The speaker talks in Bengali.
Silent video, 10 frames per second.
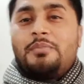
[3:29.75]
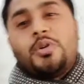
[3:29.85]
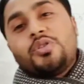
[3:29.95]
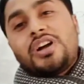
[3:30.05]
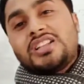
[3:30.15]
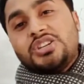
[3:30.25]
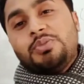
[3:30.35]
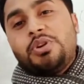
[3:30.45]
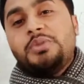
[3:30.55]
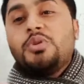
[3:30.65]
বরং গাছের
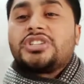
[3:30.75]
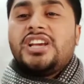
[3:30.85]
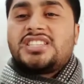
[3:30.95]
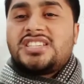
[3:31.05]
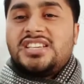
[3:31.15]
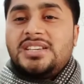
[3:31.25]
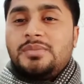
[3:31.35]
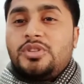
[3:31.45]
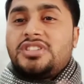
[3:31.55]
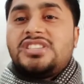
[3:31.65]
উপরেই বসে আছে
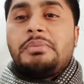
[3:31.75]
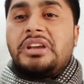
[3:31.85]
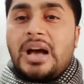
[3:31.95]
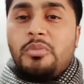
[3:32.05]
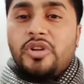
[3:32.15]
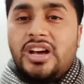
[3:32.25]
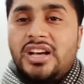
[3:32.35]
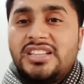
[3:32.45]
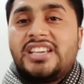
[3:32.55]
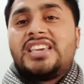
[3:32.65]
বলতেছে আমি খাবো না
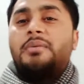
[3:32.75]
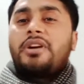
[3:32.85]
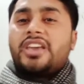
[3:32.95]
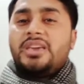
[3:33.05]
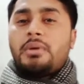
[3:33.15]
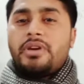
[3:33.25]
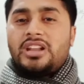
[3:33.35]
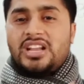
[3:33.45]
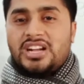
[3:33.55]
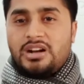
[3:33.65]
দেখি আমাকে কিভাবে
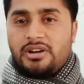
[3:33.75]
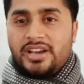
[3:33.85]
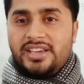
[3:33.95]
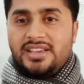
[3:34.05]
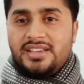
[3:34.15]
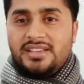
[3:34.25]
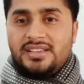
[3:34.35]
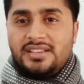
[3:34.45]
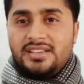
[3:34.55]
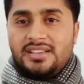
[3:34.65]
আল্লাহ খাওয়ায়
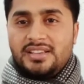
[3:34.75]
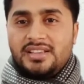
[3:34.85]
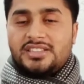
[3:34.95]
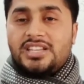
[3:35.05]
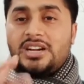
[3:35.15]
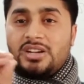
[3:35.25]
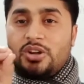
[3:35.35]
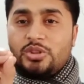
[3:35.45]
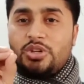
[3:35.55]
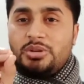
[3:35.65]
তার
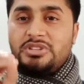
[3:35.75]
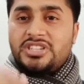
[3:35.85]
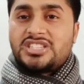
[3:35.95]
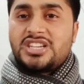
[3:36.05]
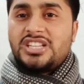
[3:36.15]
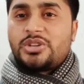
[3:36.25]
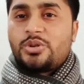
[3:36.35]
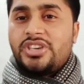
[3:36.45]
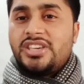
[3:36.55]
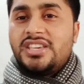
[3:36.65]
অন্তরের বিশ্বাসটা দেখো
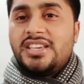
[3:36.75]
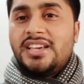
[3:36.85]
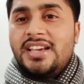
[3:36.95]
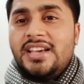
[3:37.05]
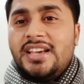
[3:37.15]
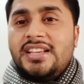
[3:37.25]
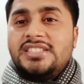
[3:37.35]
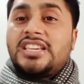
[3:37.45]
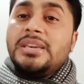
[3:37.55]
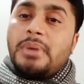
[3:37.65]
কি
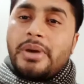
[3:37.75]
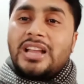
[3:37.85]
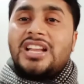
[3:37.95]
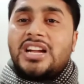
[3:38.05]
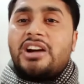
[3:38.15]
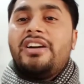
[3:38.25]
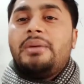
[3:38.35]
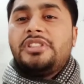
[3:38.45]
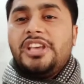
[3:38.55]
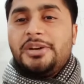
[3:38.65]
যে কিভাবে আল্লাহ খাওয়ায়
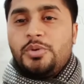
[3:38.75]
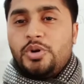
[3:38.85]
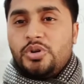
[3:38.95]
আমি দেখব